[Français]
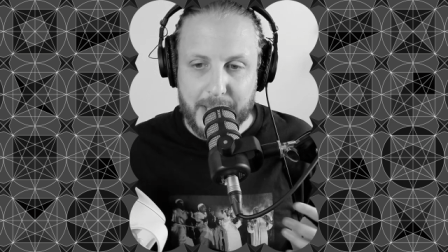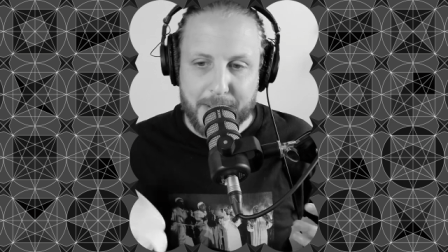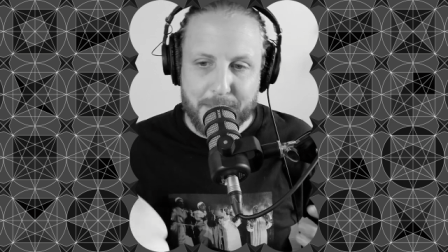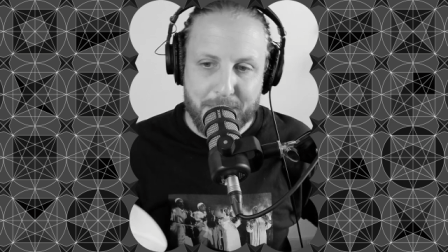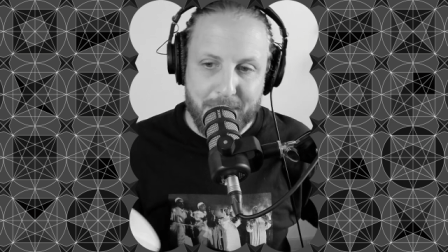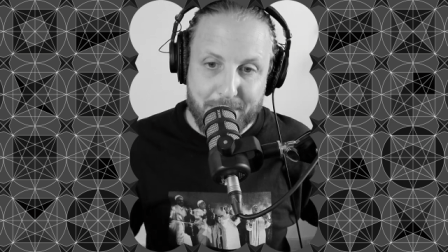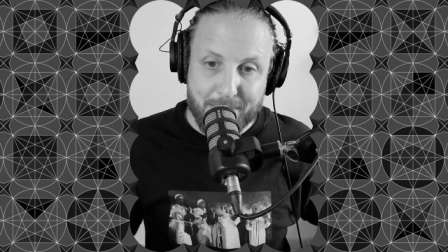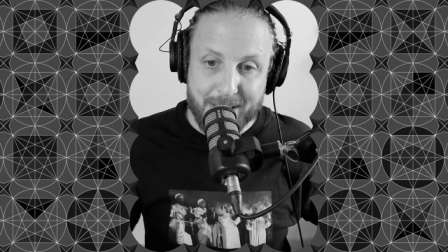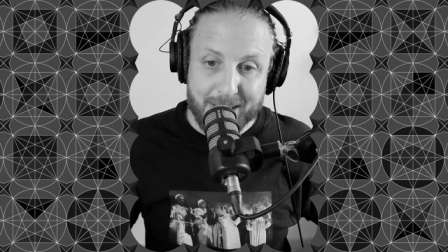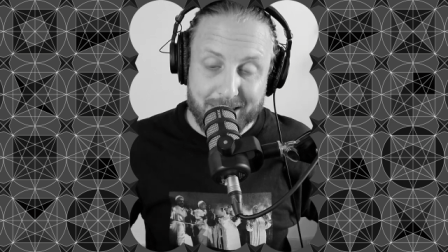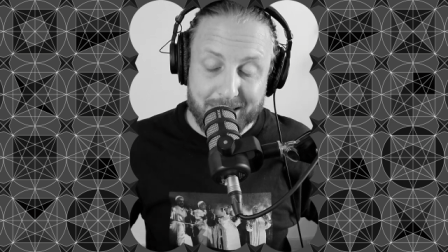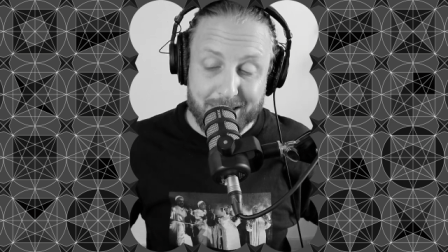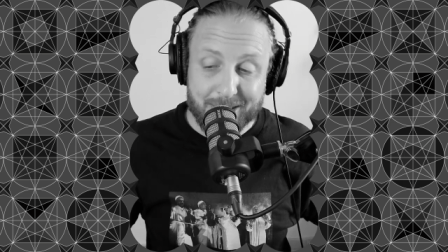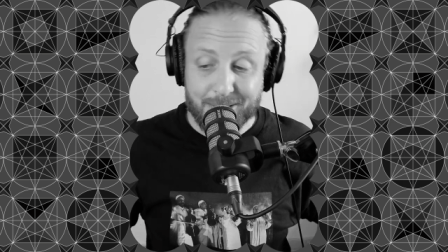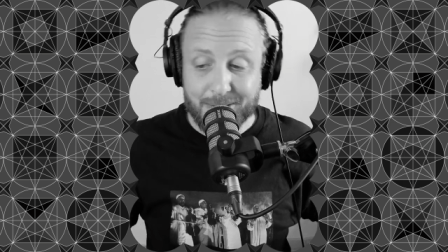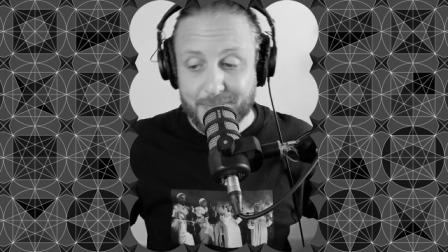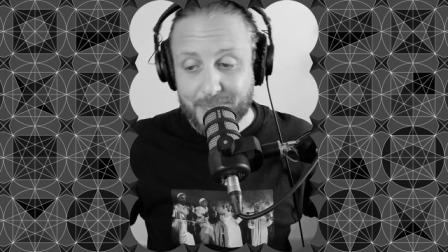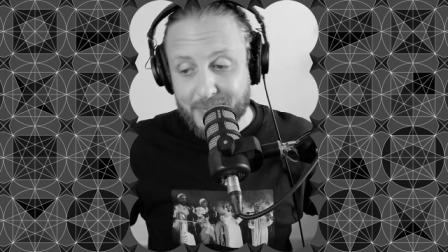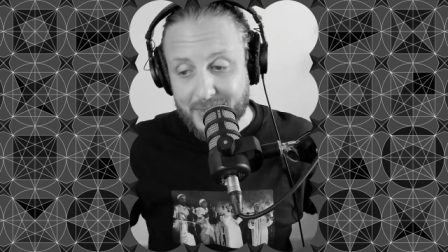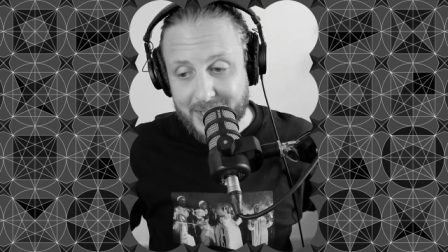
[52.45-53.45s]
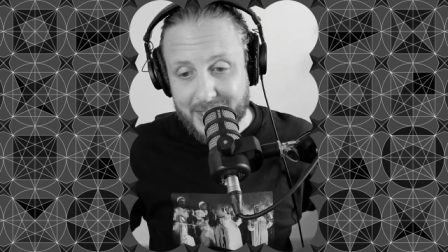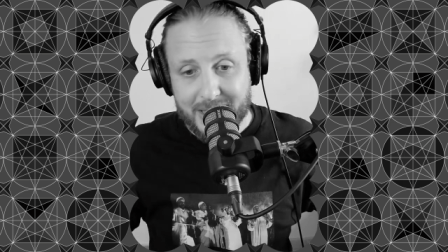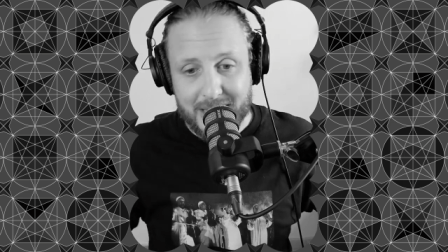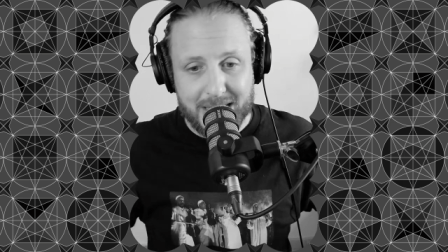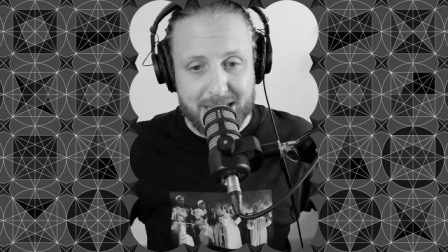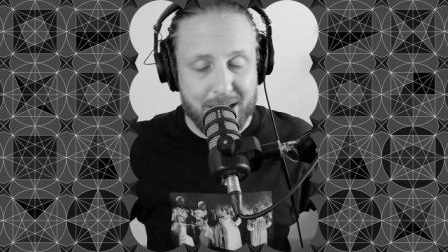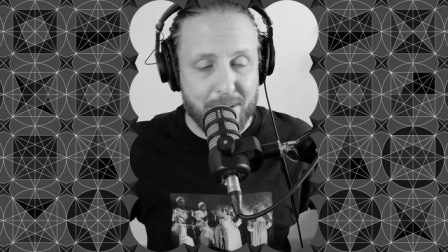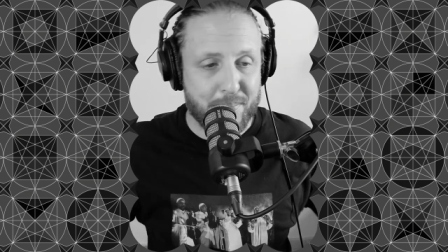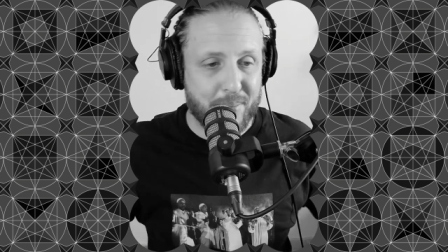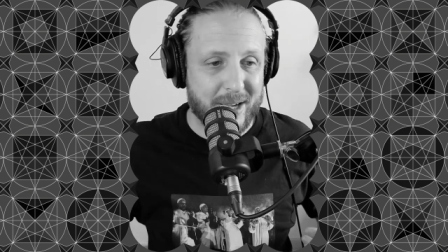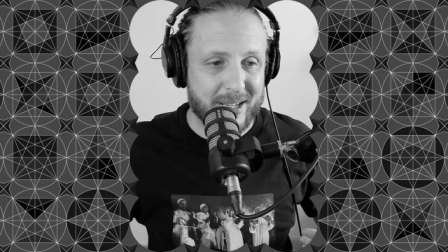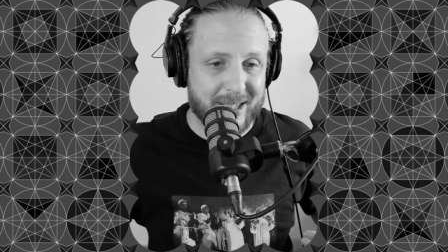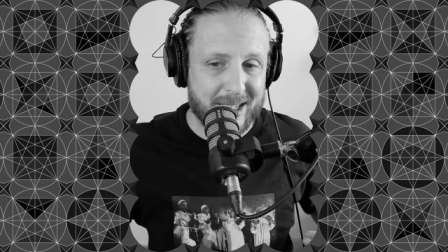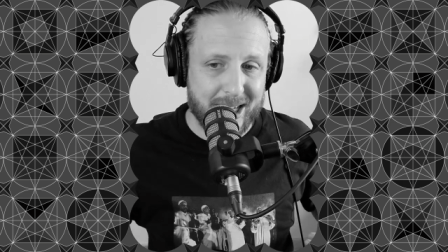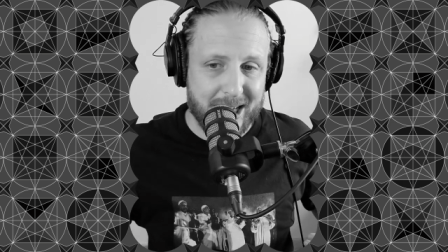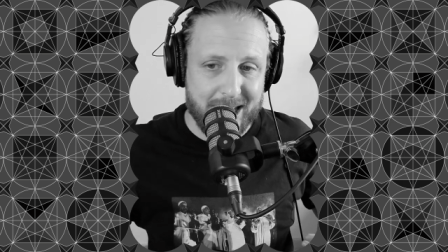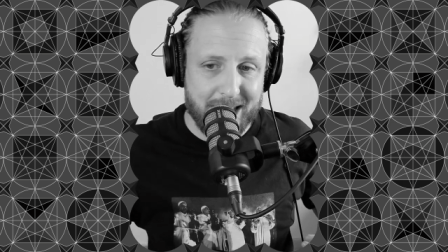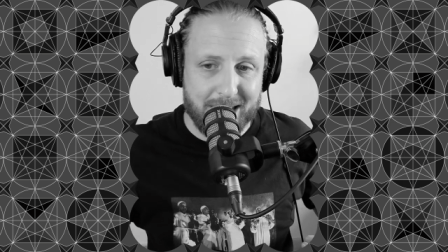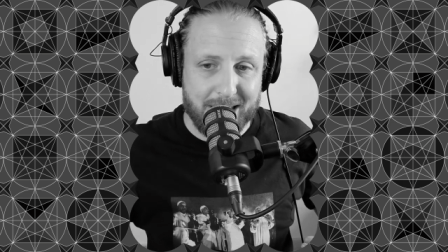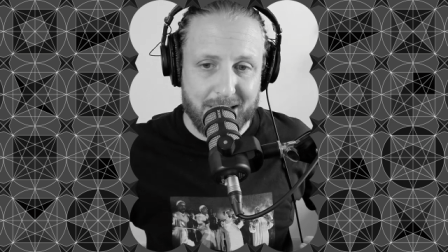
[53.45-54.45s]
Mais maintenant, ce qui s'est
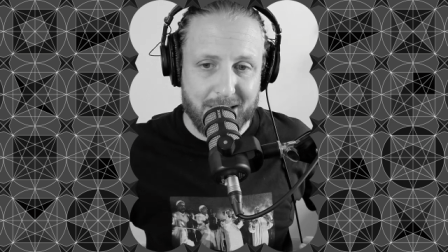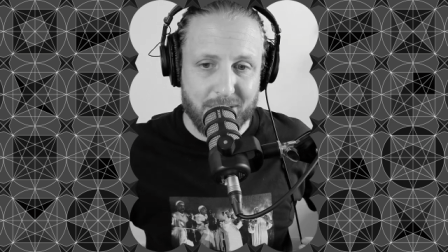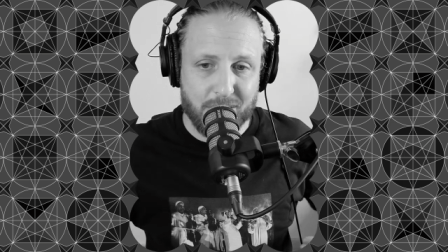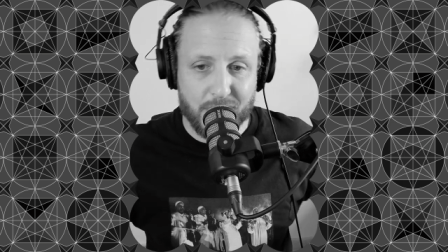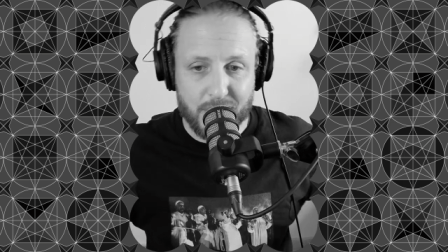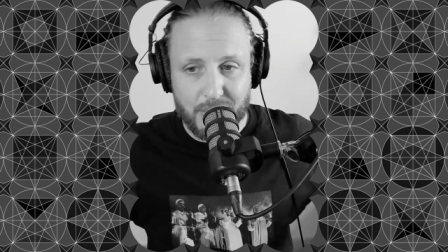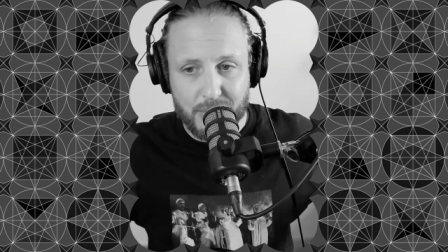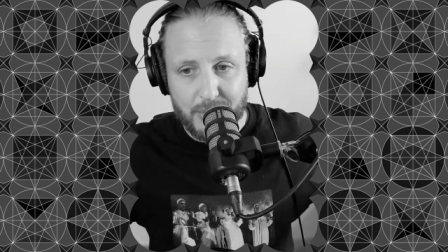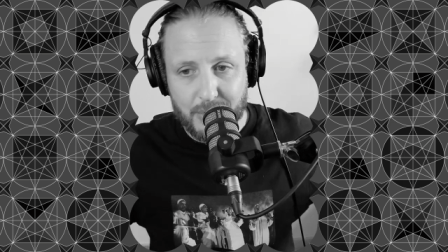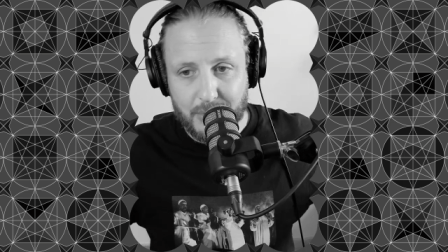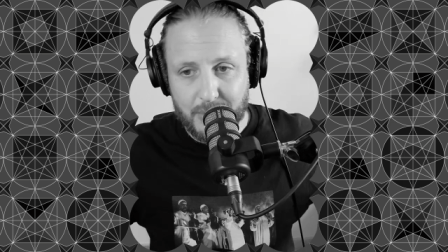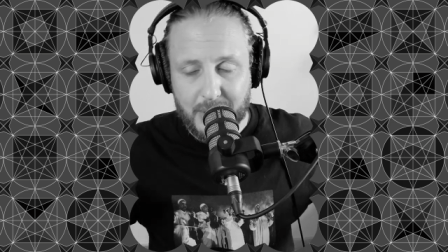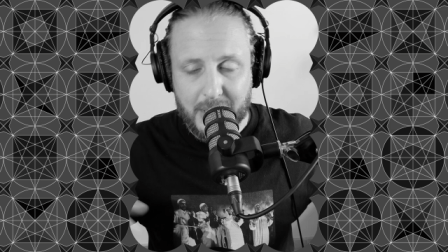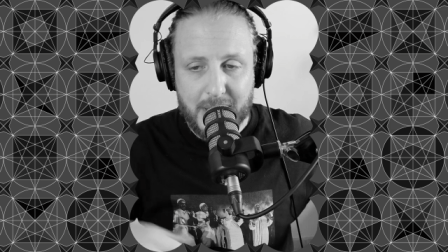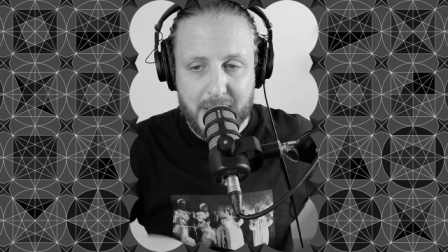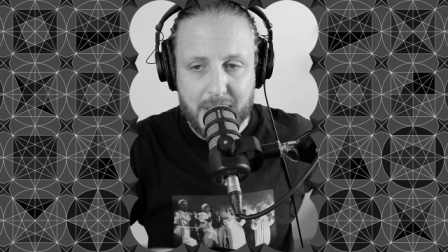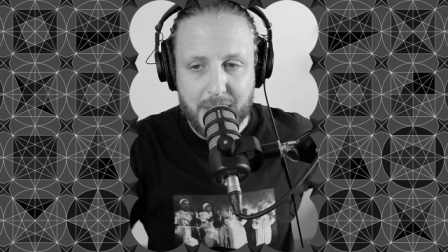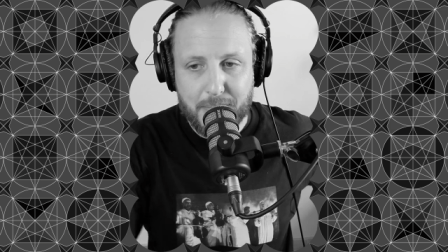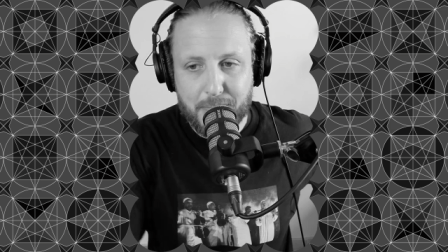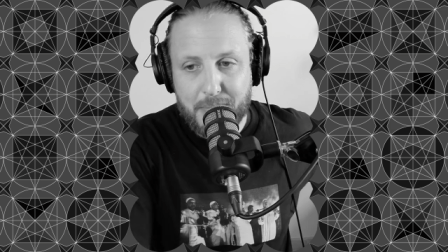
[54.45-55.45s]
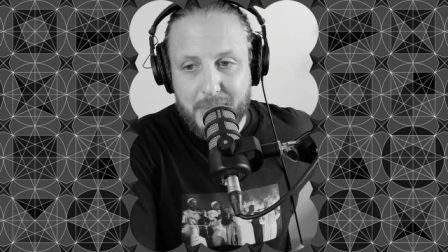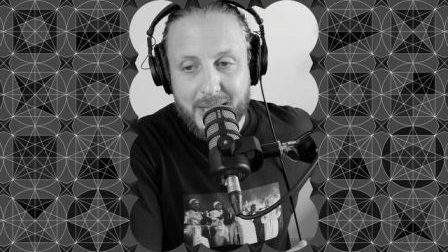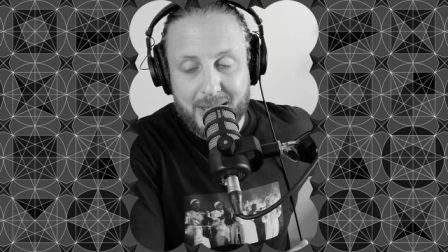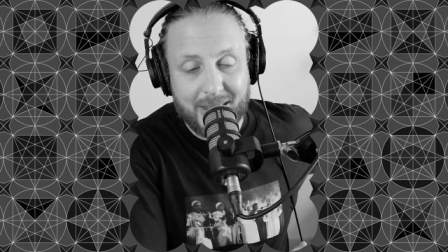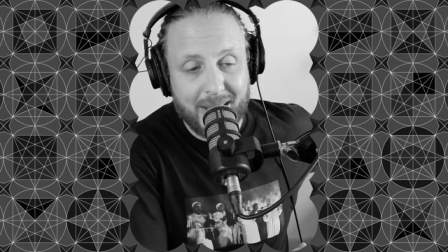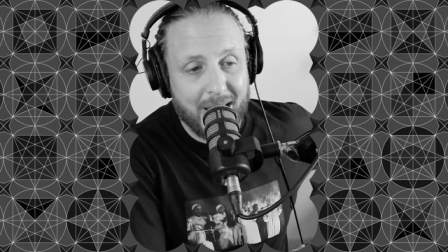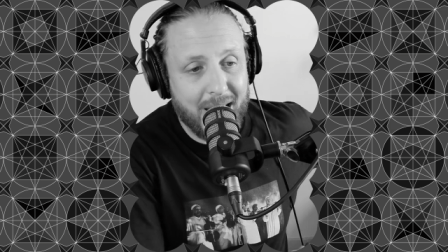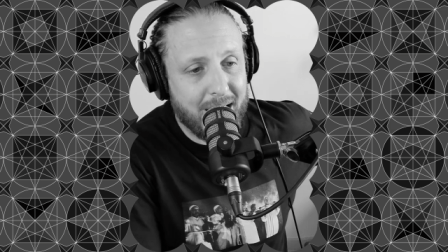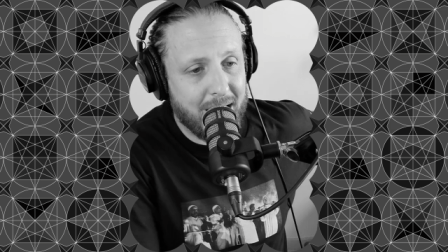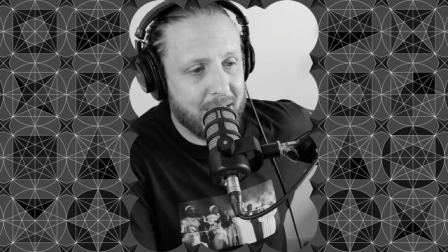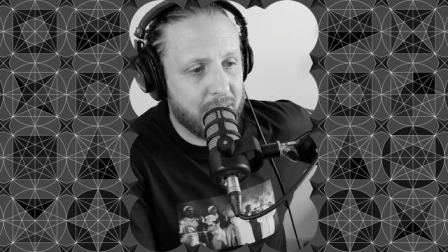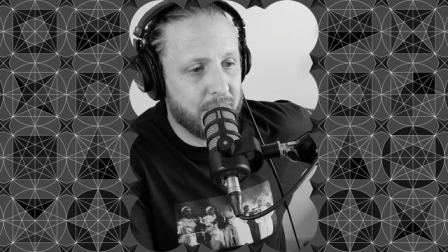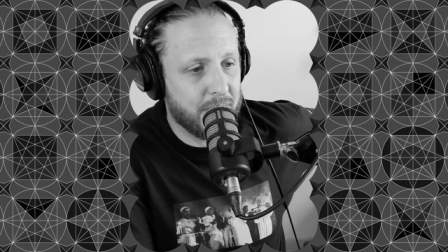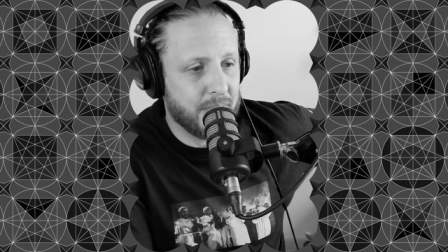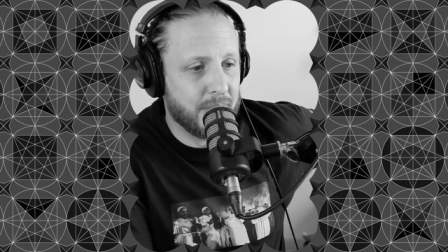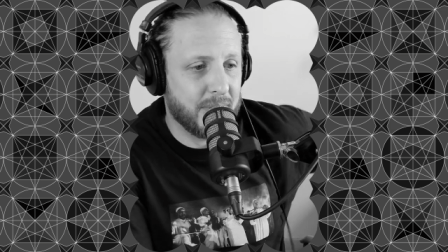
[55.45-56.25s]
passé, c'est que Meta,